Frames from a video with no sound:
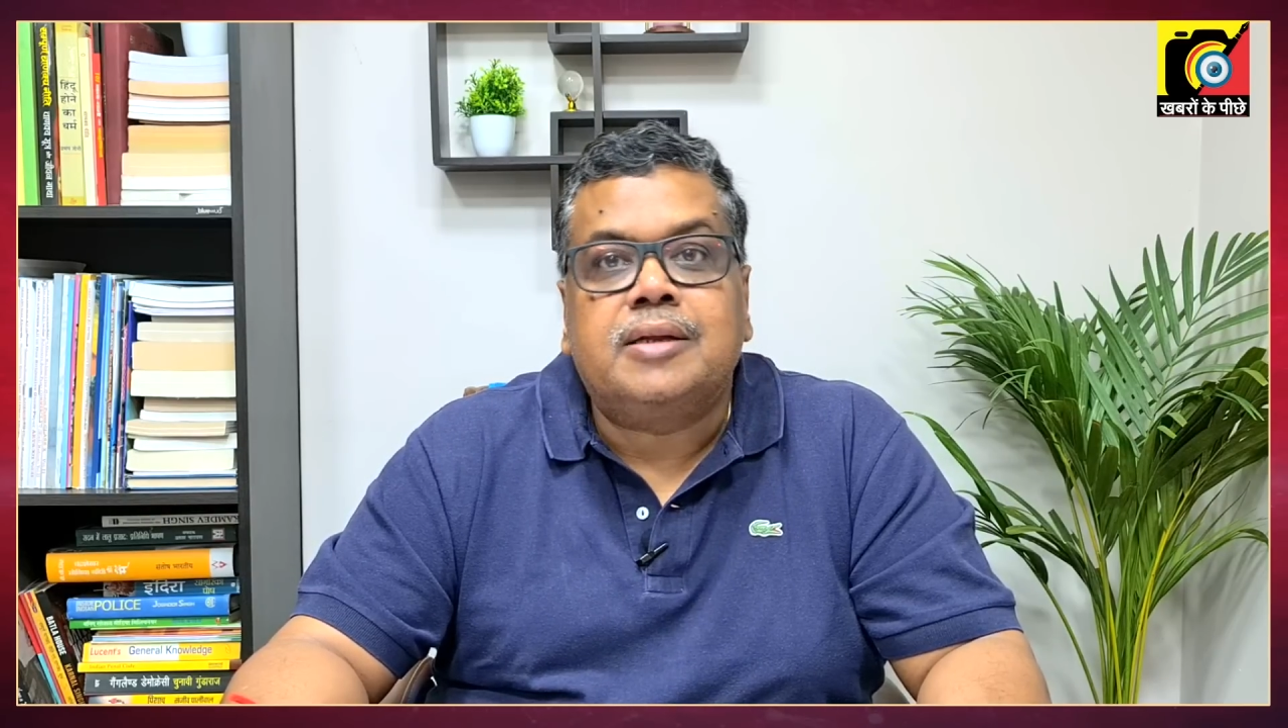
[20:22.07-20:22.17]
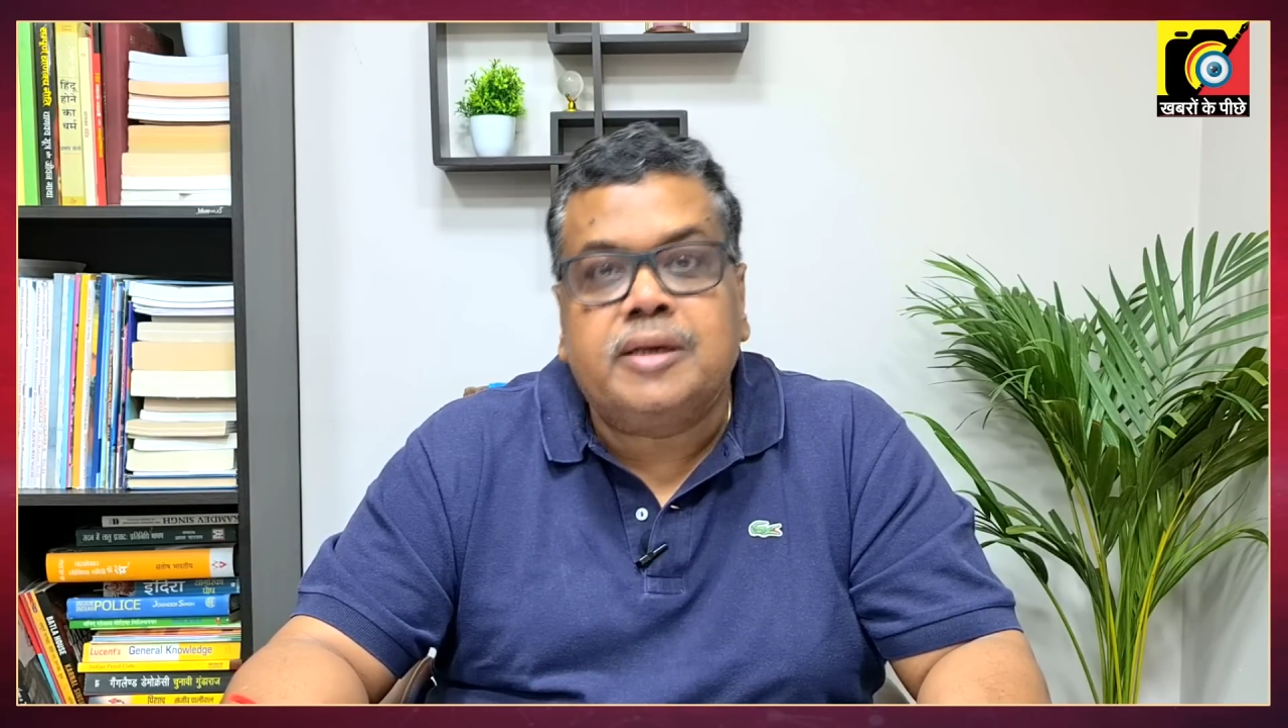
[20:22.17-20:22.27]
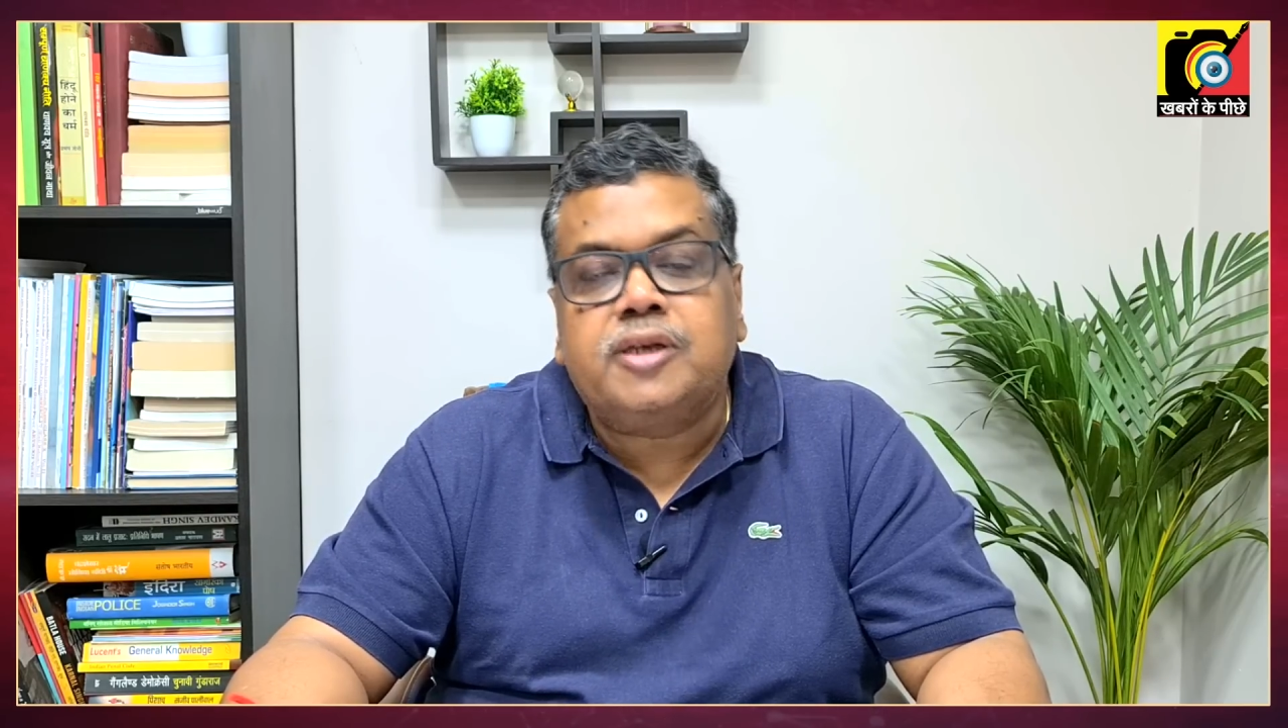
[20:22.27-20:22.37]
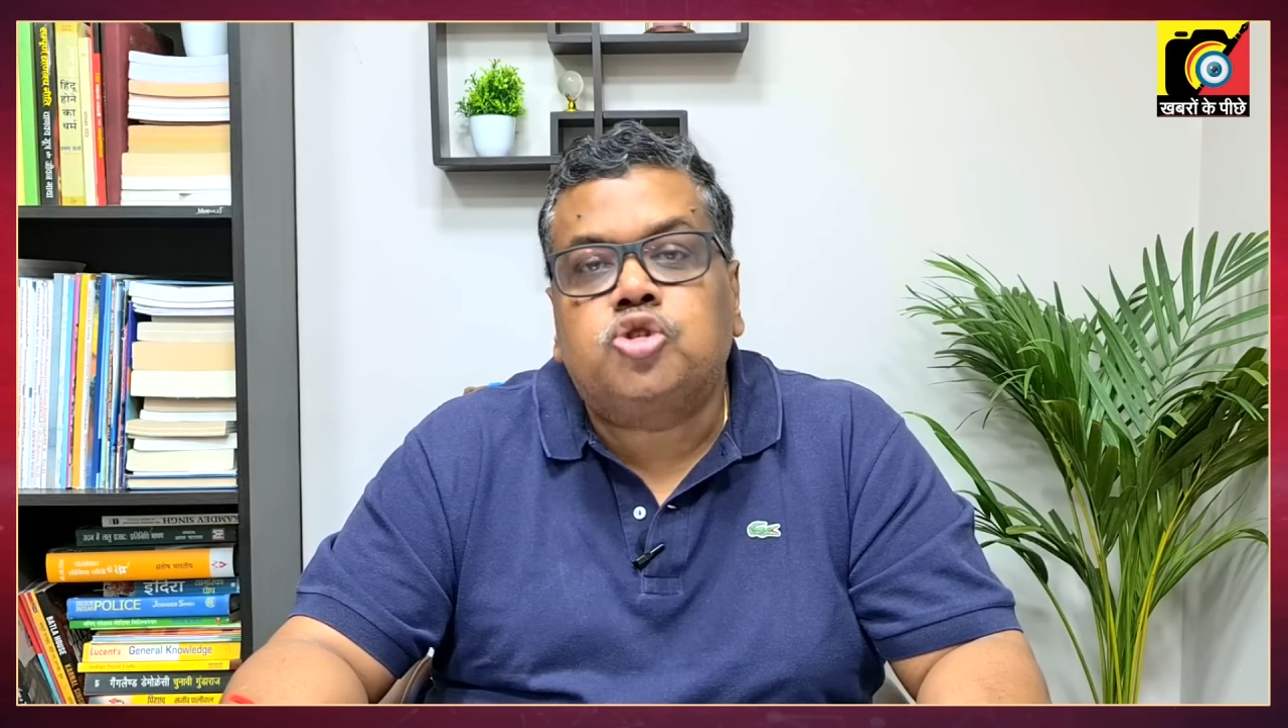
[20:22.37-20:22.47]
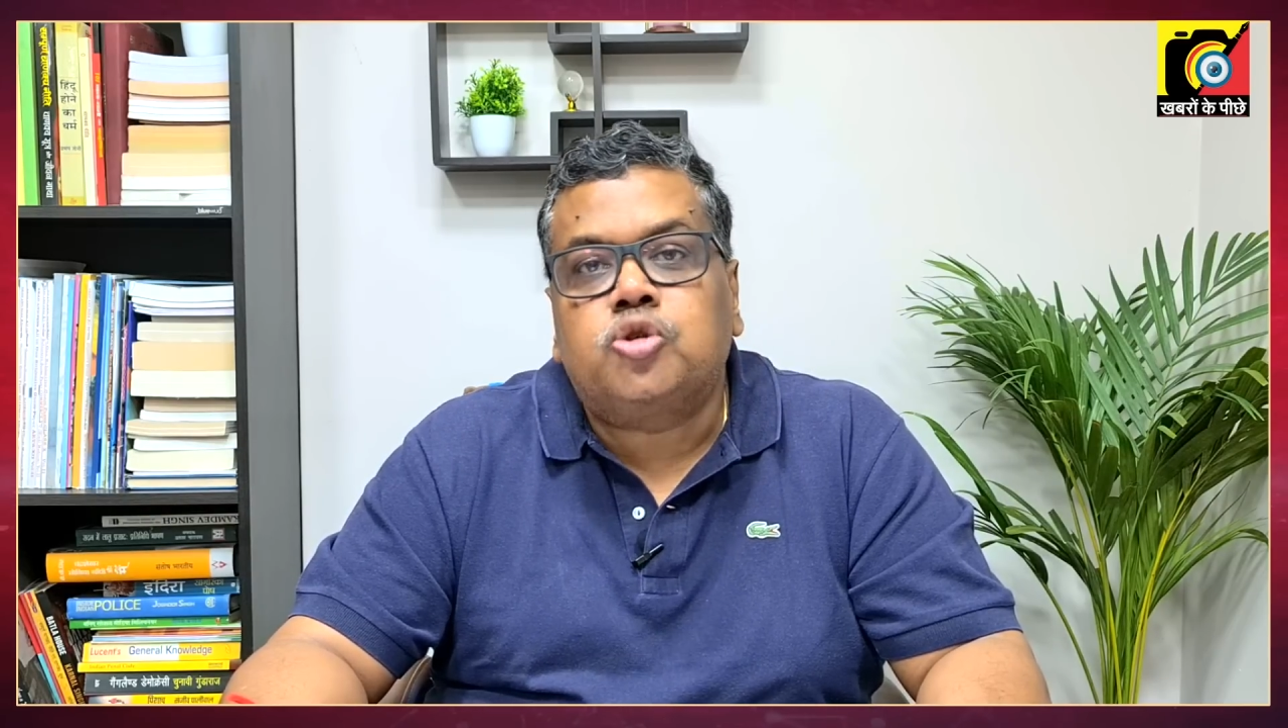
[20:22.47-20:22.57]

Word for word: था नीतीश